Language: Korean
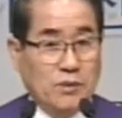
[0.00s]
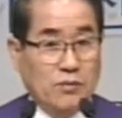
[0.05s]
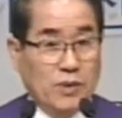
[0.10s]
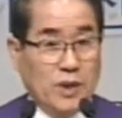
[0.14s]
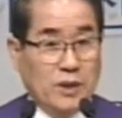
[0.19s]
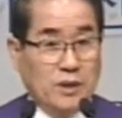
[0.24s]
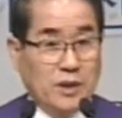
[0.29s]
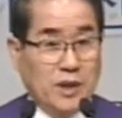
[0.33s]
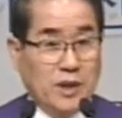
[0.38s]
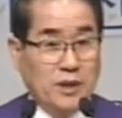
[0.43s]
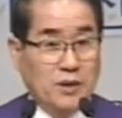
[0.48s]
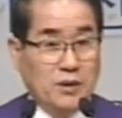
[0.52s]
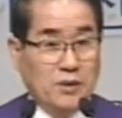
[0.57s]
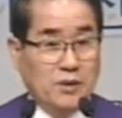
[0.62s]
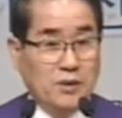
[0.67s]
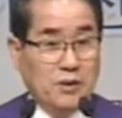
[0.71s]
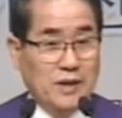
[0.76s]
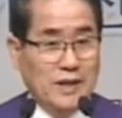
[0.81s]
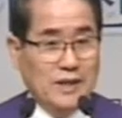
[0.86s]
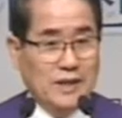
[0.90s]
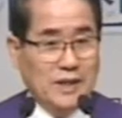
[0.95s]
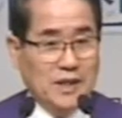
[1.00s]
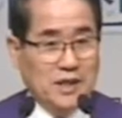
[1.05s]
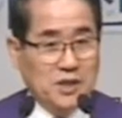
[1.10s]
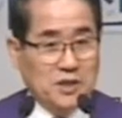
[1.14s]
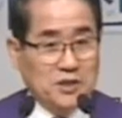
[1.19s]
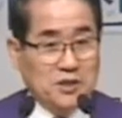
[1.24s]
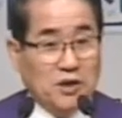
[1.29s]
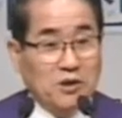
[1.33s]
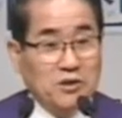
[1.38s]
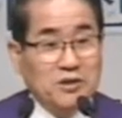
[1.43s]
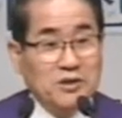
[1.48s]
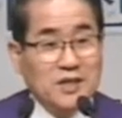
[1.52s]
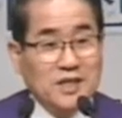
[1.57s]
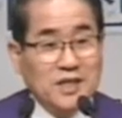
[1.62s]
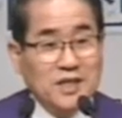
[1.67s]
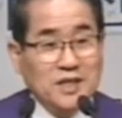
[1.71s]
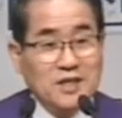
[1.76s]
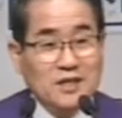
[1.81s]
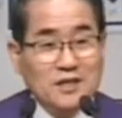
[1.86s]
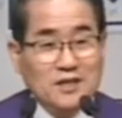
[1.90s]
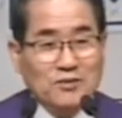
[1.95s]
왜 그래요?
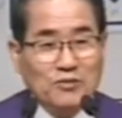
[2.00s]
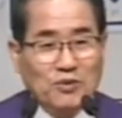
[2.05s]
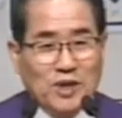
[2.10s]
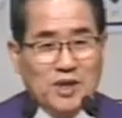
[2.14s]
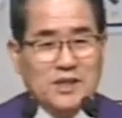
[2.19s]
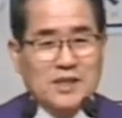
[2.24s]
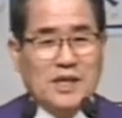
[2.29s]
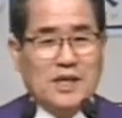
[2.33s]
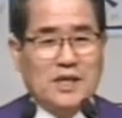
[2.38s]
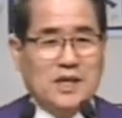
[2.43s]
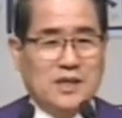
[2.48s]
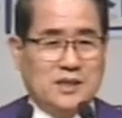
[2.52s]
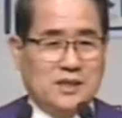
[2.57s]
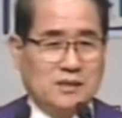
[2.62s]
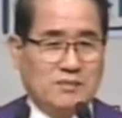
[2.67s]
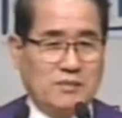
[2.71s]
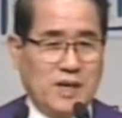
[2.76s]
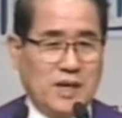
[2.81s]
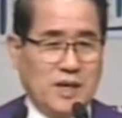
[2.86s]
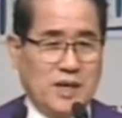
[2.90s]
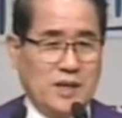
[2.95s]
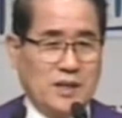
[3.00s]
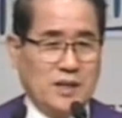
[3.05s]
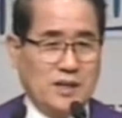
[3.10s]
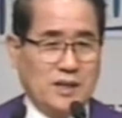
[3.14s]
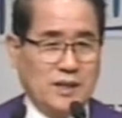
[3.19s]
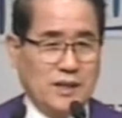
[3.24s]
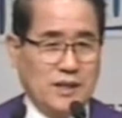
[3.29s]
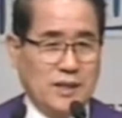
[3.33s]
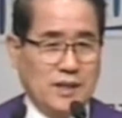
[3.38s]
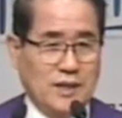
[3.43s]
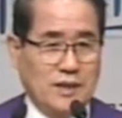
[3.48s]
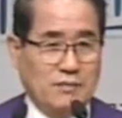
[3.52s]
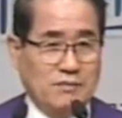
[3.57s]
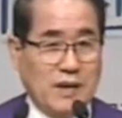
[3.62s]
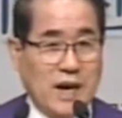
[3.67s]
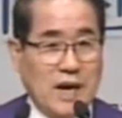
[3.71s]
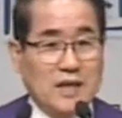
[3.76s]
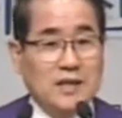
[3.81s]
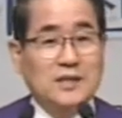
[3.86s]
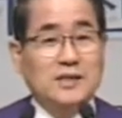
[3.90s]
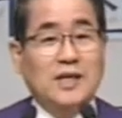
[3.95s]
저들끼리는 괜찮았지만
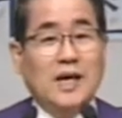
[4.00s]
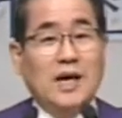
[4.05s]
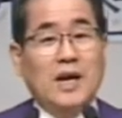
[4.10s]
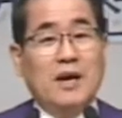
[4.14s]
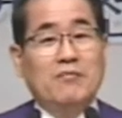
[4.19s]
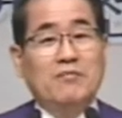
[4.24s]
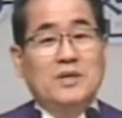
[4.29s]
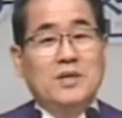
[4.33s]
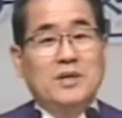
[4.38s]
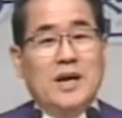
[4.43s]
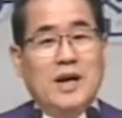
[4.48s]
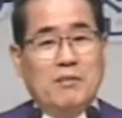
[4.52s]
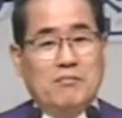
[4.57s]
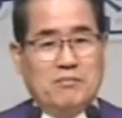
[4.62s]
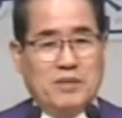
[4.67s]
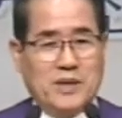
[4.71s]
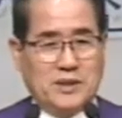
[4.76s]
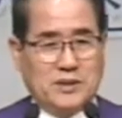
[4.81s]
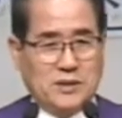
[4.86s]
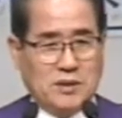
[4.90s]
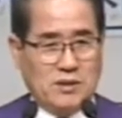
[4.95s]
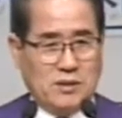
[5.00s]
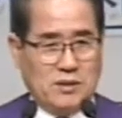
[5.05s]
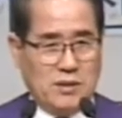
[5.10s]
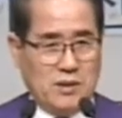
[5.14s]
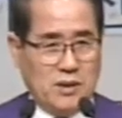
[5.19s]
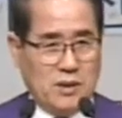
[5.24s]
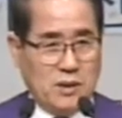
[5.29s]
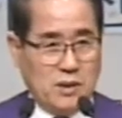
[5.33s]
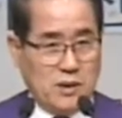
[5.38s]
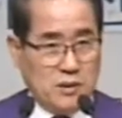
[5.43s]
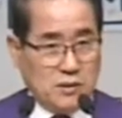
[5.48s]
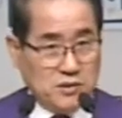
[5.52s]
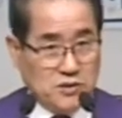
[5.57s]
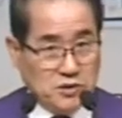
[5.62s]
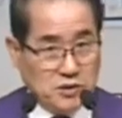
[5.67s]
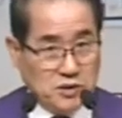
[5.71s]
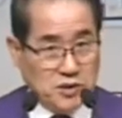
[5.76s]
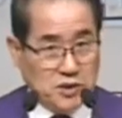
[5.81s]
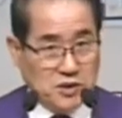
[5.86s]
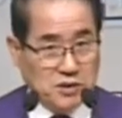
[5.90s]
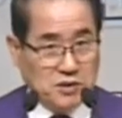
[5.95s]
많은 사람들 앞에서
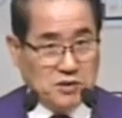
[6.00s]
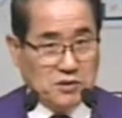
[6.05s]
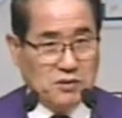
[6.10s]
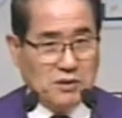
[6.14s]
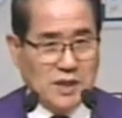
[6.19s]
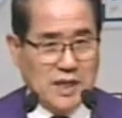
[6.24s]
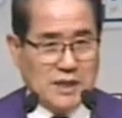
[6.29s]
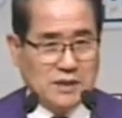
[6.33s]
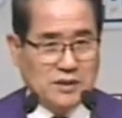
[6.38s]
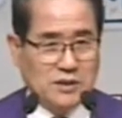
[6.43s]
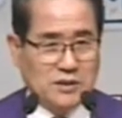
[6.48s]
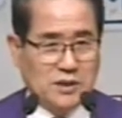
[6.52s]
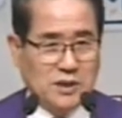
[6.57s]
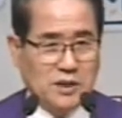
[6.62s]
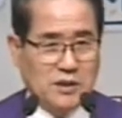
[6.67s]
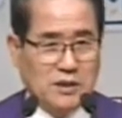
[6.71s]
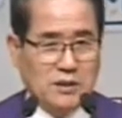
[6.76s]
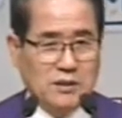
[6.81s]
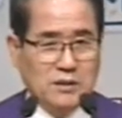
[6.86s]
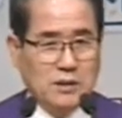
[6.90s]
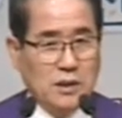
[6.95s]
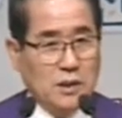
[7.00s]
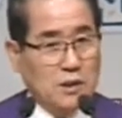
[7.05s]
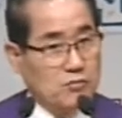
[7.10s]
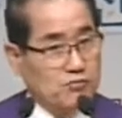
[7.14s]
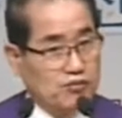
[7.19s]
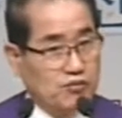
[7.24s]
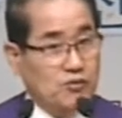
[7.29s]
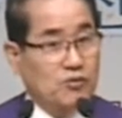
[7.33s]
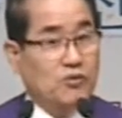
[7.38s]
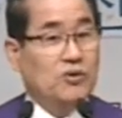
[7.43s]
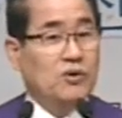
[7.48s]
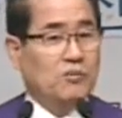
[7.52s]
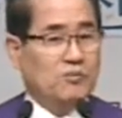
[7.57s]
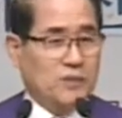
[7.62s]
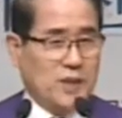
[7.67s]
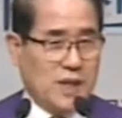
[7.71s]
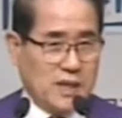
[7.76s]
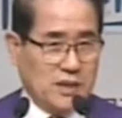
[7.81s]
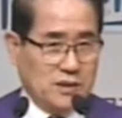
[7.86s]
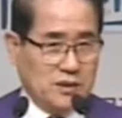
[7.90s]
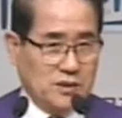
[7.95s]
그것이 드러났을 때는
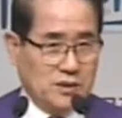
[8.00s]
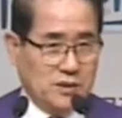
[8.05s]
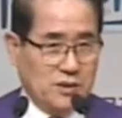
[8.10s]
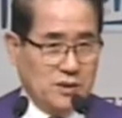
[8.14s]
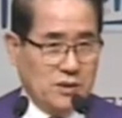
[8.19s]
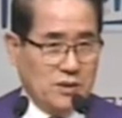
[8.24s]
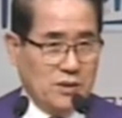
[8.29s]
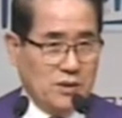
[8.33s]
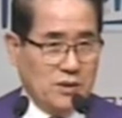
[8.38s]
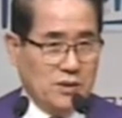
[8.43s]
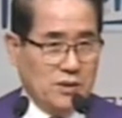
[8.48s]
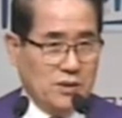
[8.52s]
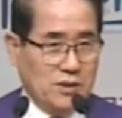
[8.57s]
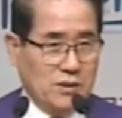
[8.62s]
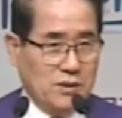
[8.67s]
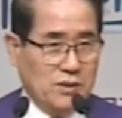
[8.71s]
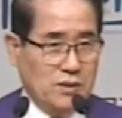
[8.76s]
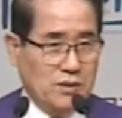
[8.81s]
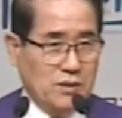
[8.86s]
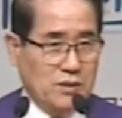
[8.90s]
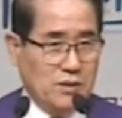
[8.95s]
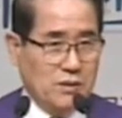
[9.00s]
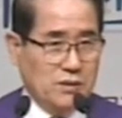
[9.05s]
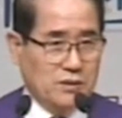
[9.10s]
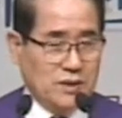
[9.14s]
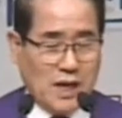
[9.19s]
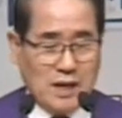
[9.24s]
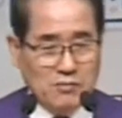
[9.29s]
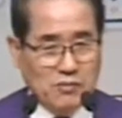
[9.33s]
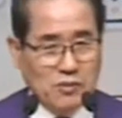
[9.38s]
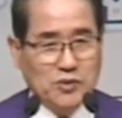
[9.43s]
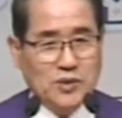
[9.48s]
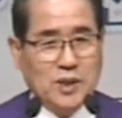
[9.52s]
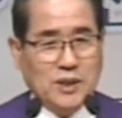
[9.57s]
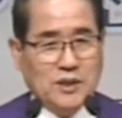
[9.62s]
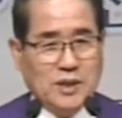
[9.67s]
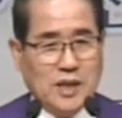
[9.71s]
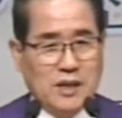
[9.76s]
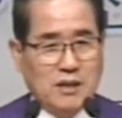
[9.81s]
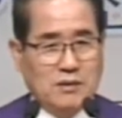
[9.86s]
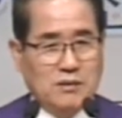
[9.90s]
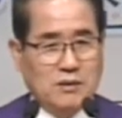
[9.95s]
부끄럽다 이거죠.
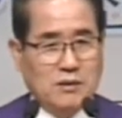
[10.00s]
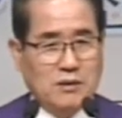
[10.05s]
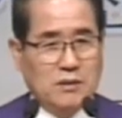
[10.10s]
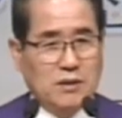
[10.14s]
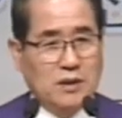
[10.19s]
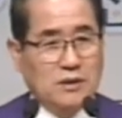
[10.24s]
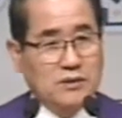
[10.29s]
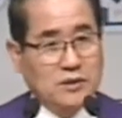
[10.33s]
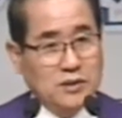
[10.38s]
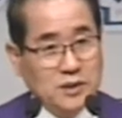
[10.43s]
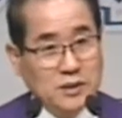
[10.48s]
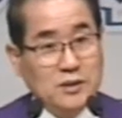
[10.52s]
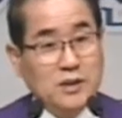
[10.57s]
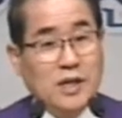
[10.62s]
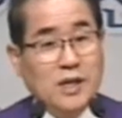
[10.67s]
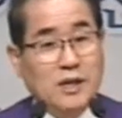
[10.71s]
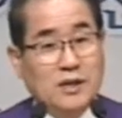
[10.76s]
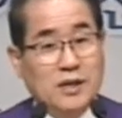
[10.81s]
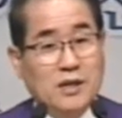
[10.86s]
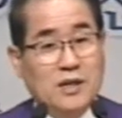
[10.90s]
잘못됐다는 걸 그제서야